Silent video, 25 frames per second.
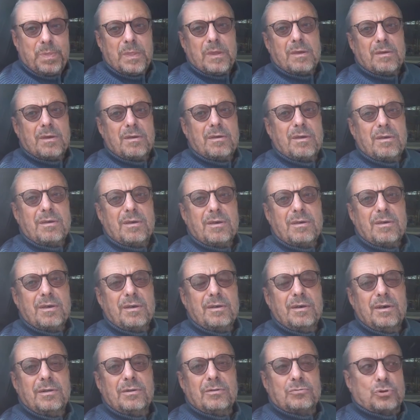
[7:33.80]

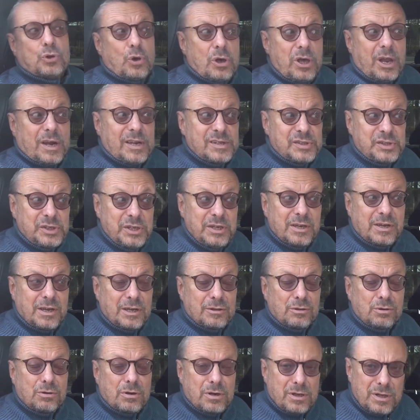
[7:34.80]
э, той России,
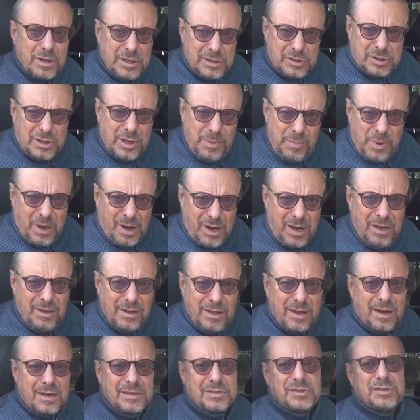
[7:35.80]
которая есть,
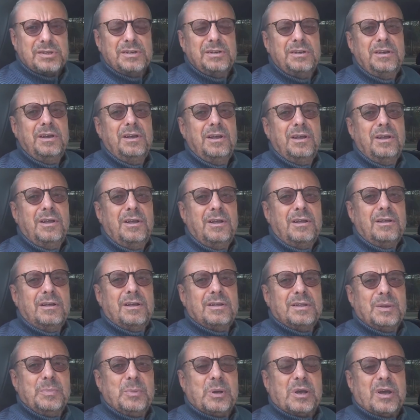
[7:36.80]
либеральной России,
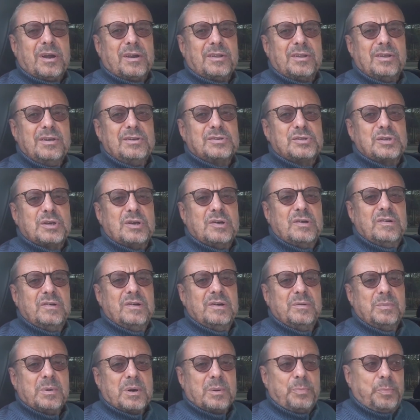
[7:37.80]
э,
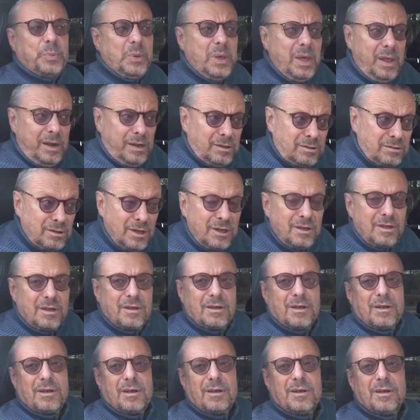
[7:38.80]
демократического выбора, перед
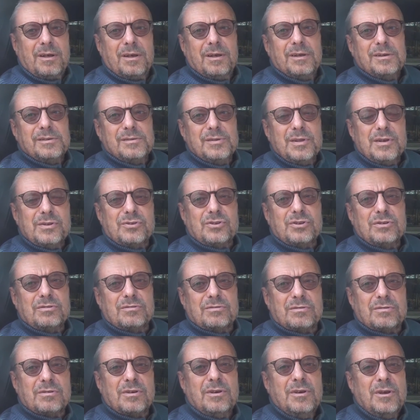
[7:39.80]
э, значит,
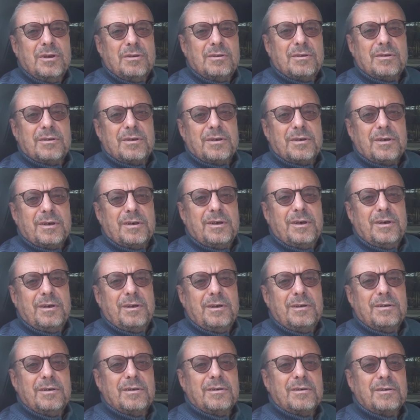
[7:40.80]

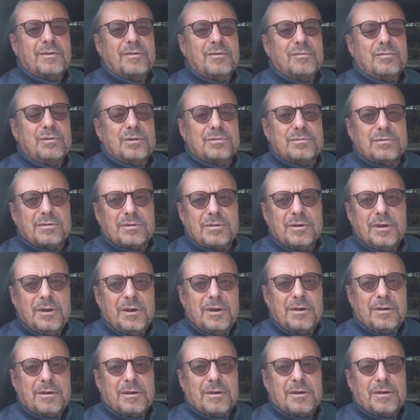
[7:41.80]
э, вот,
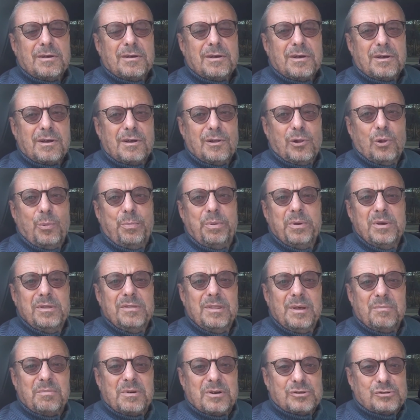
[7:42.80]
э,
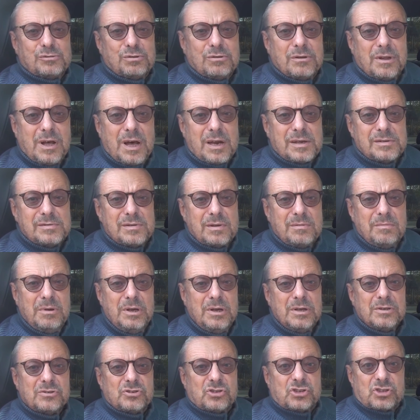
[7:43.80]
глубинным государством
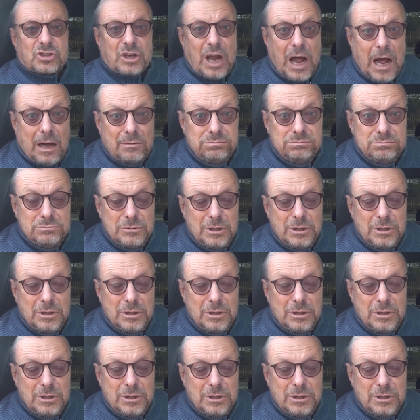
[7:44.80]
США.